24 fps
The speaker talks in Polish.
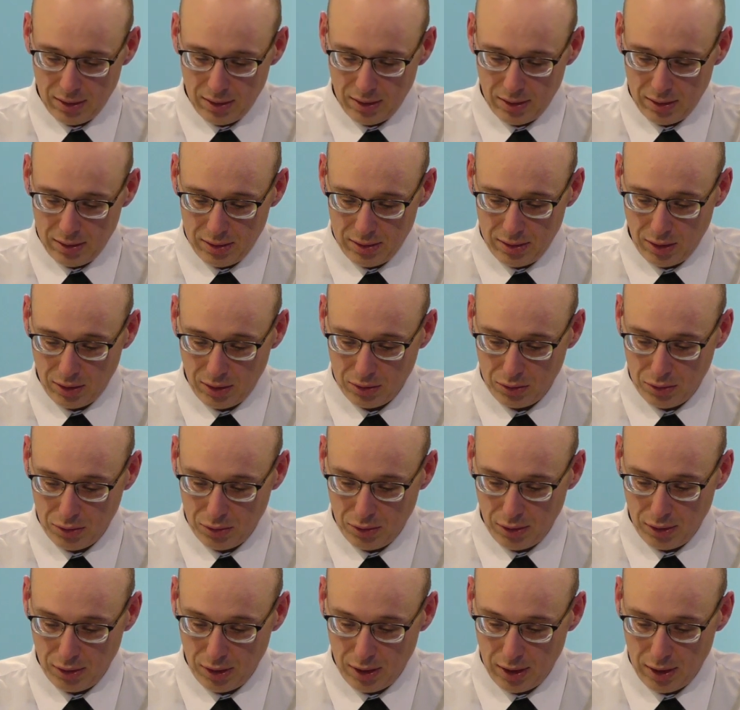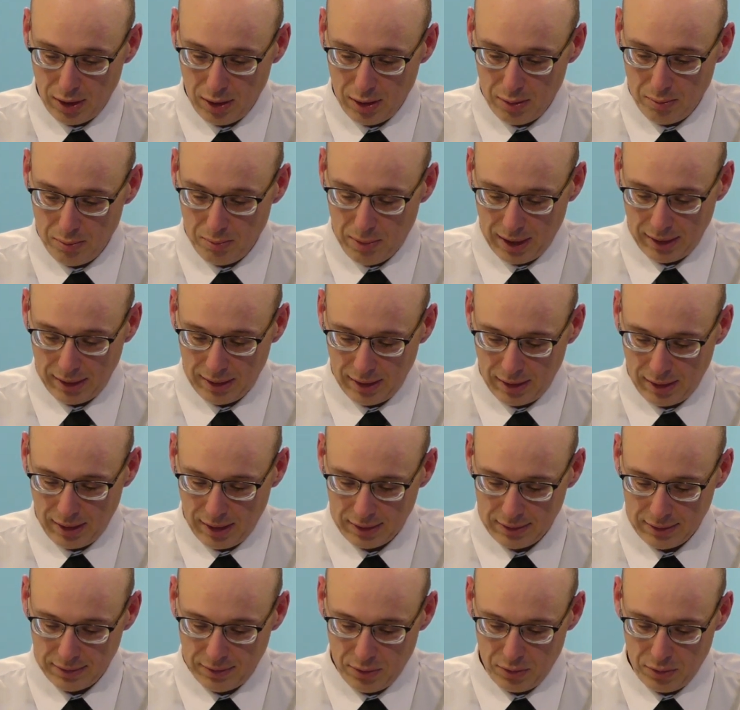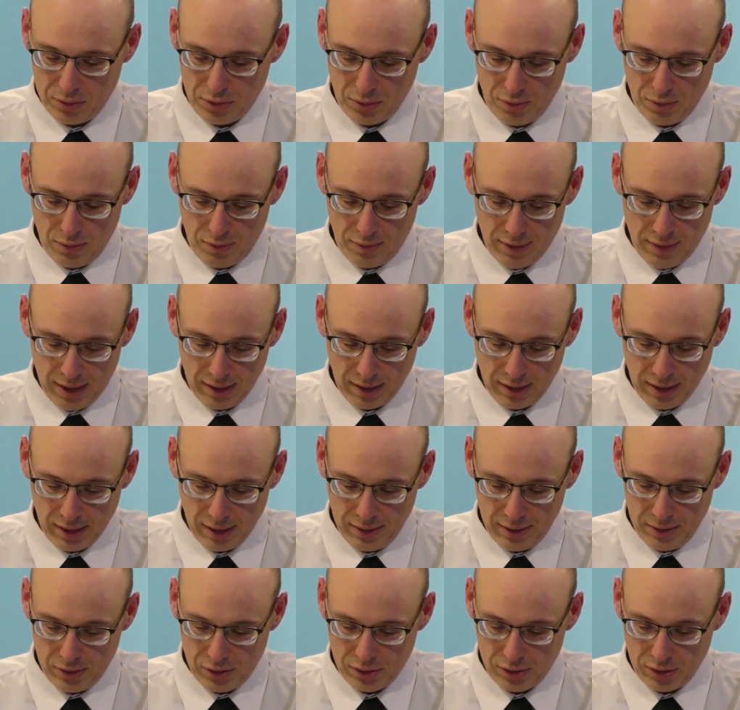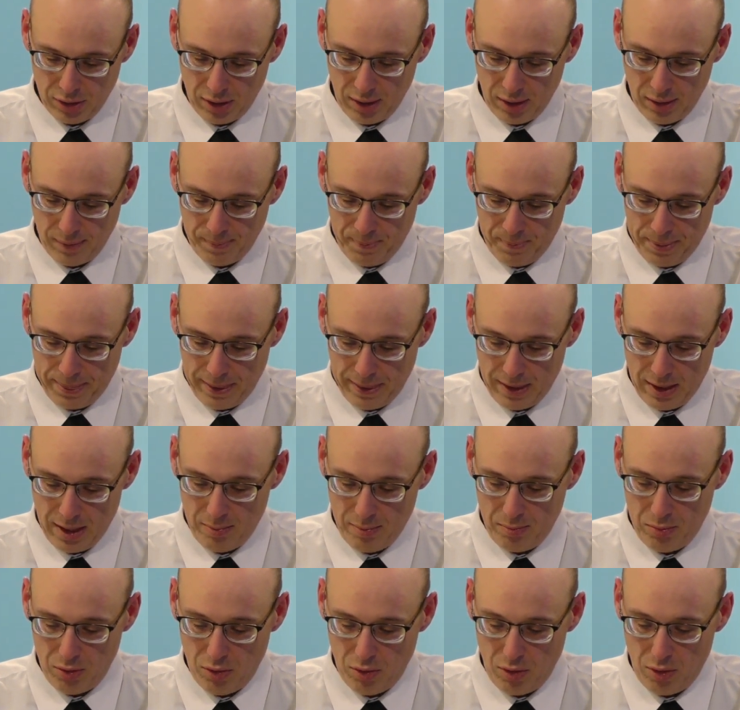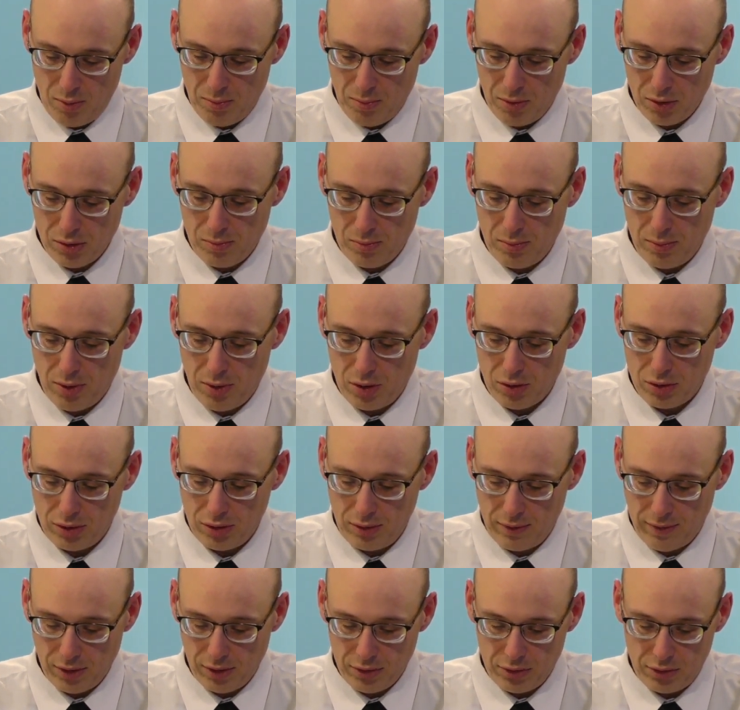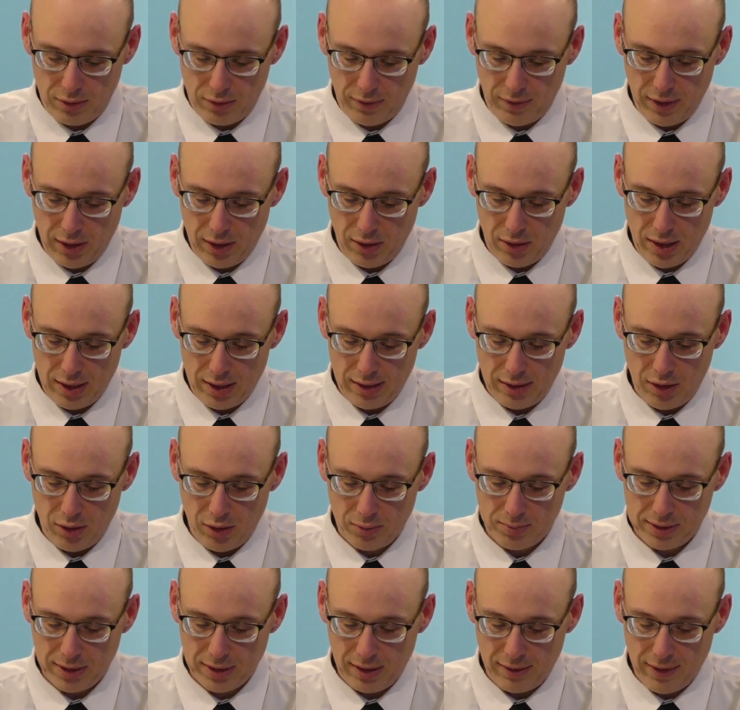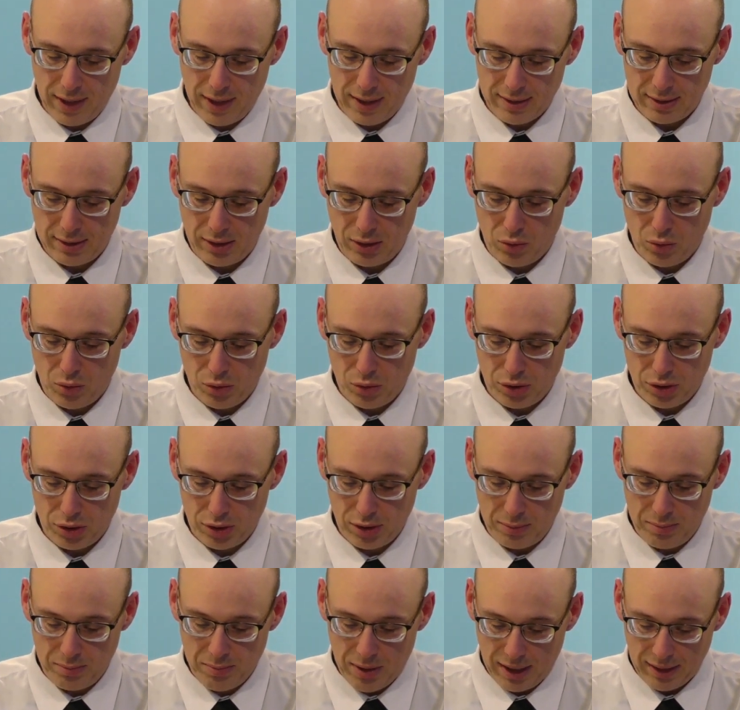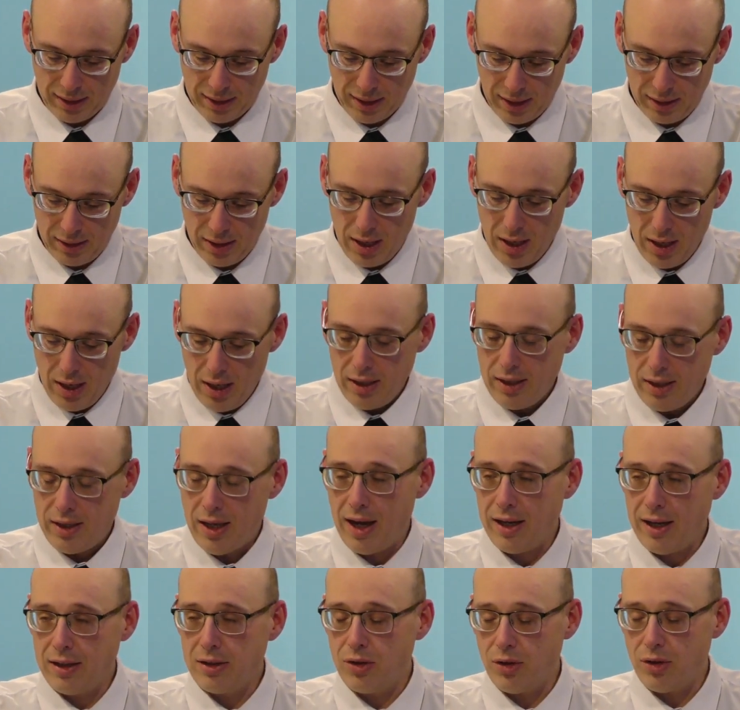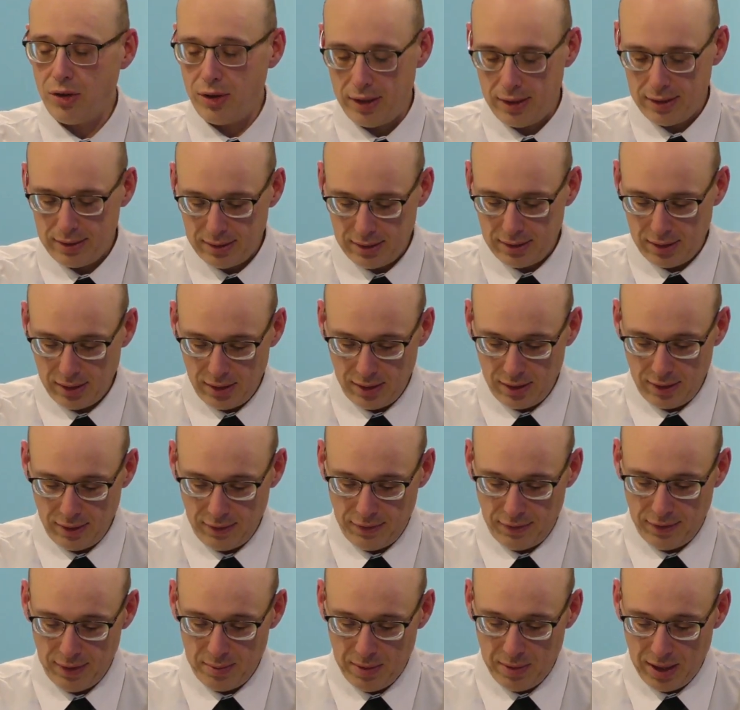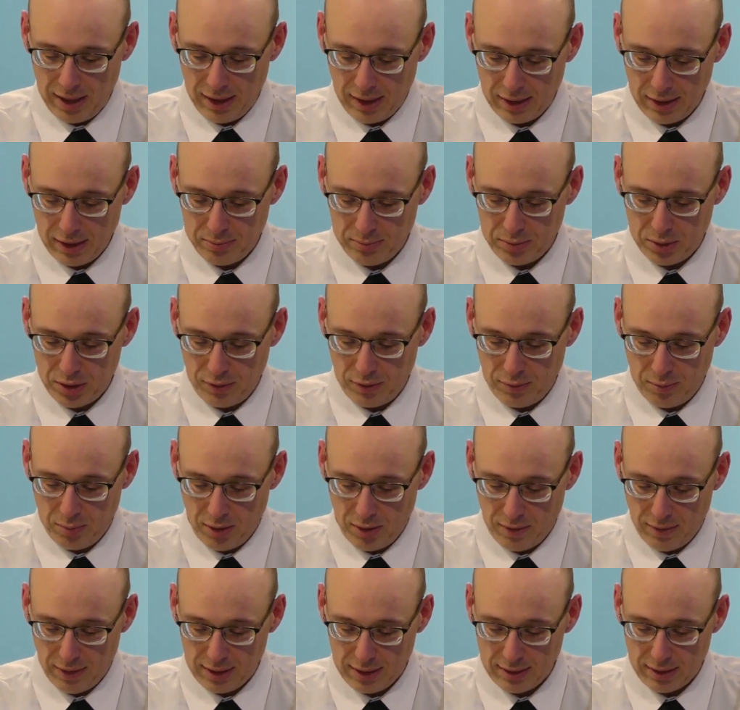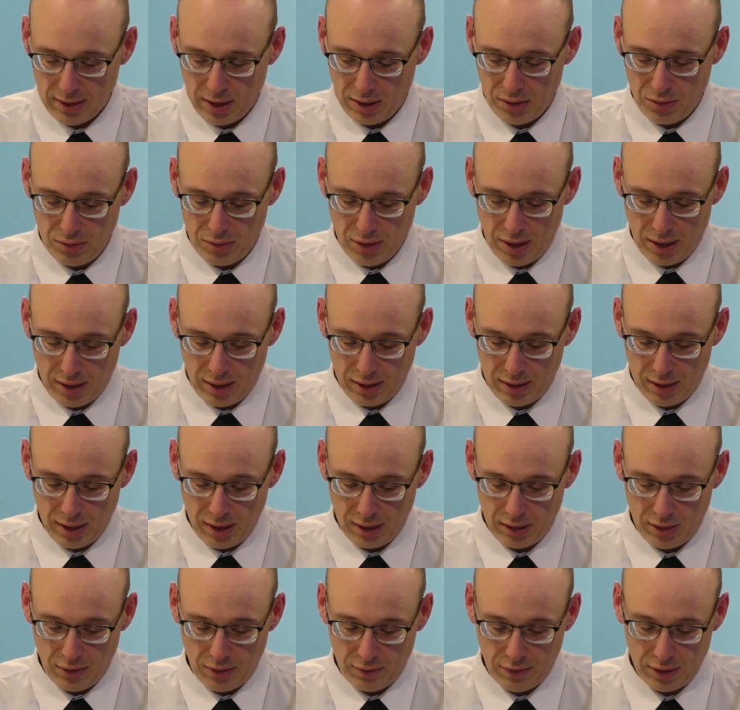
doktor e, Martyka zwrócił uwagę, że nie było możliwości wieloletniej obserwacji i dłuższych badań, jak to jest wymagane przy wprowadzaniu na rynek nowej